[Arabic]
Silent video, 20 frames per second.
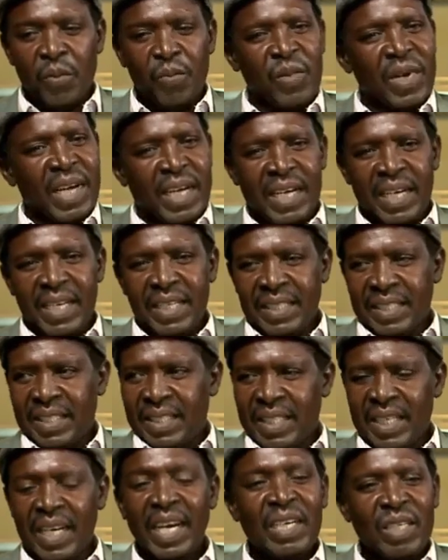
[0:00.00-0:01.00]
ما
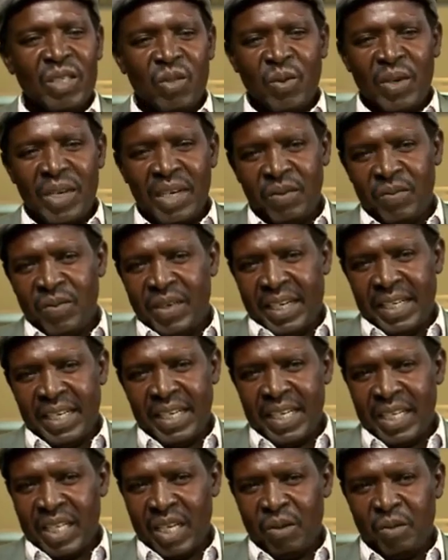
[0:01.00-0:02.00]
كان كان توقفنا عن
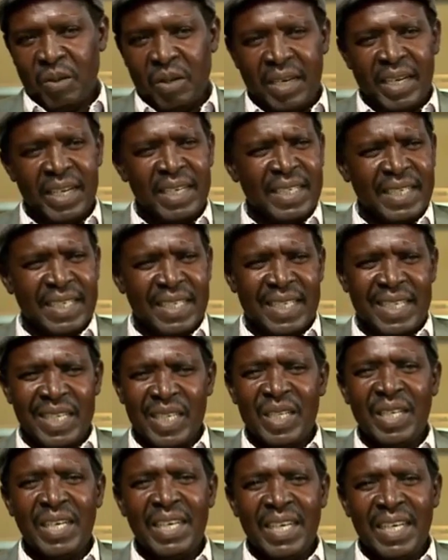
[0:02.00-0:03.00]
الكتابة كان
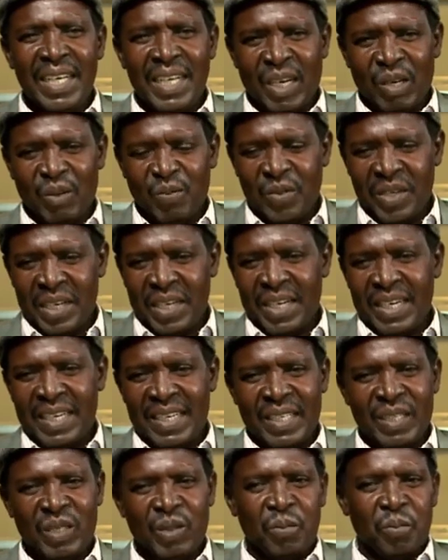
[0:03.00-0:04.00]
كثير من
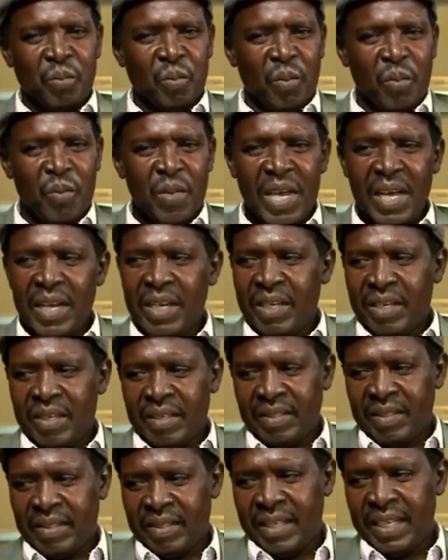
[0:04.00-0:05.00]
المهن
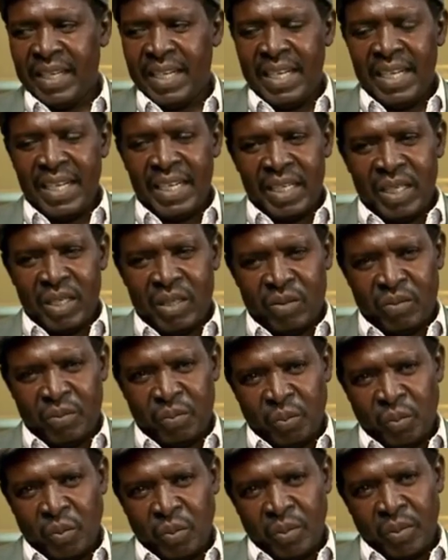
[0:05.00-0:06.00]
نعم
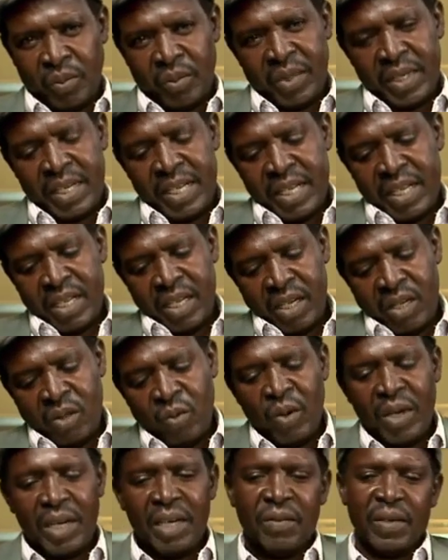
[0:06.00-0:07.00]

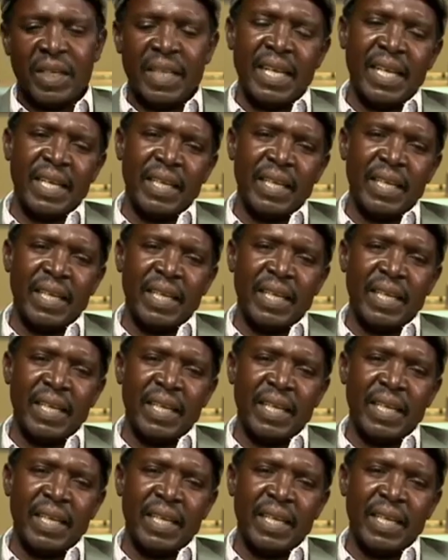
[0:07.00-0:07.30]
توقفت